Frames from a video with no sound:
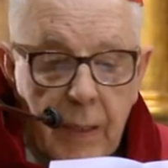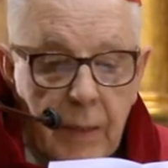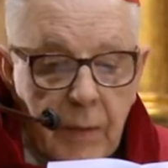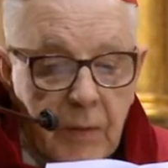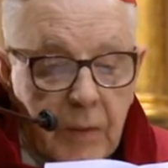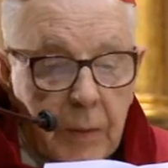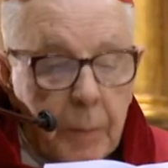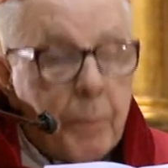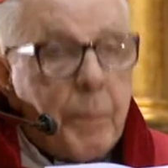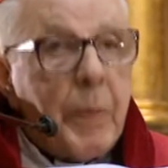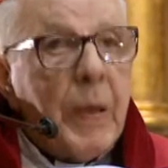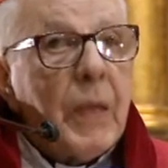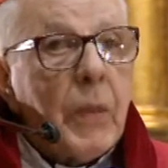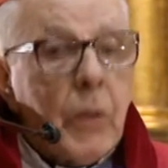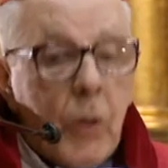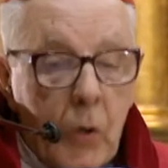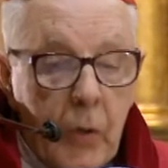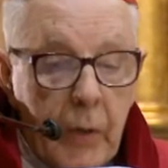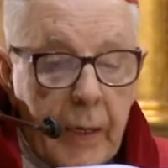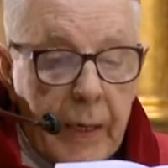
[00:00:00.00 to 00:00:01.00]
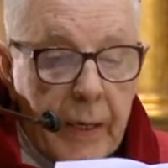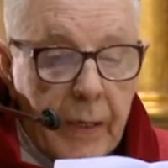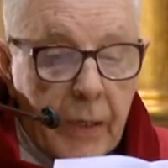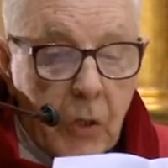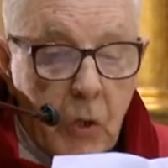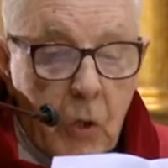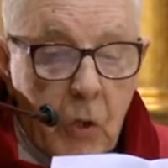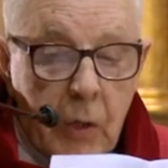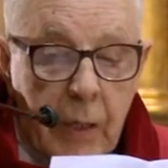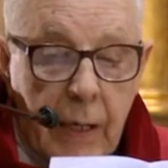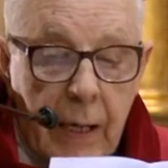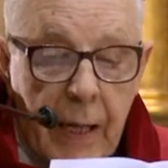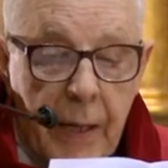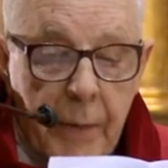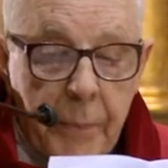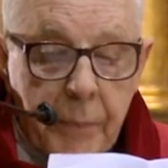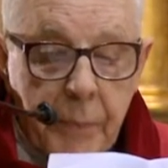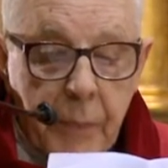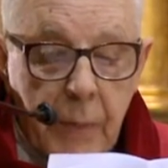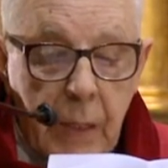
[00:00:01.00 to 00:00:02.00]
Si Pedro es
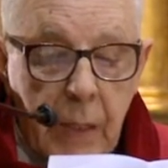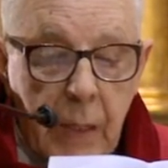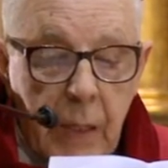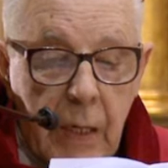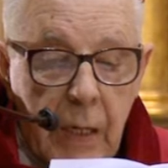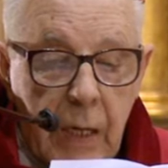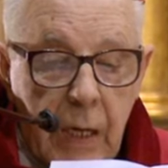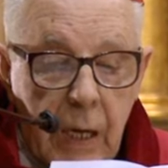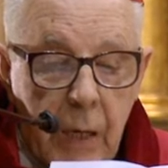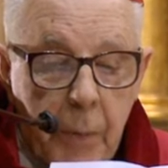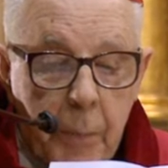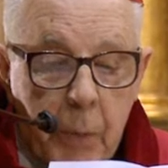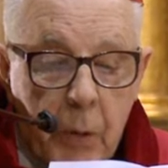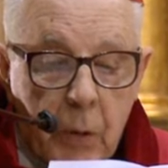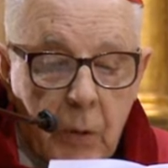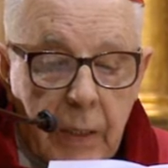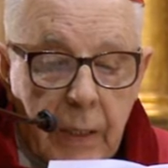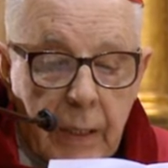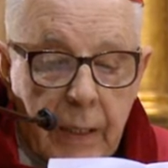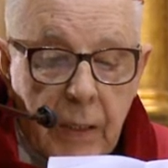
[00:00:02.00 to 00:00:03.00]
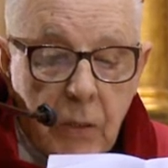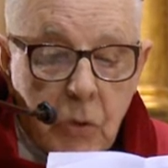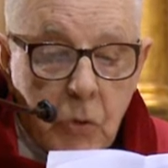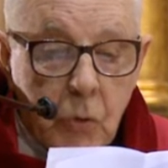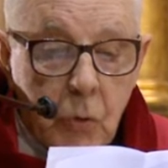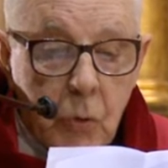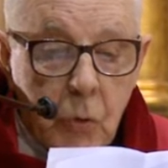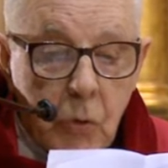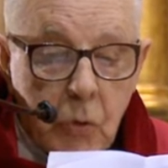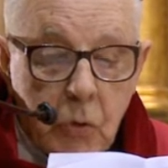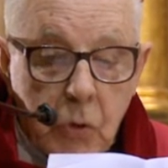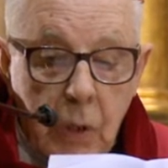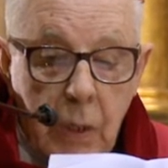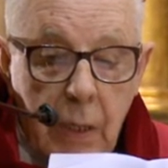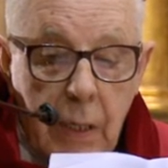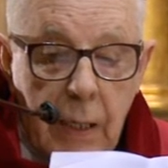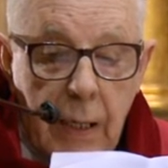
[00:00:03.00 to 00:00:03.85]
roca, es porque Jesús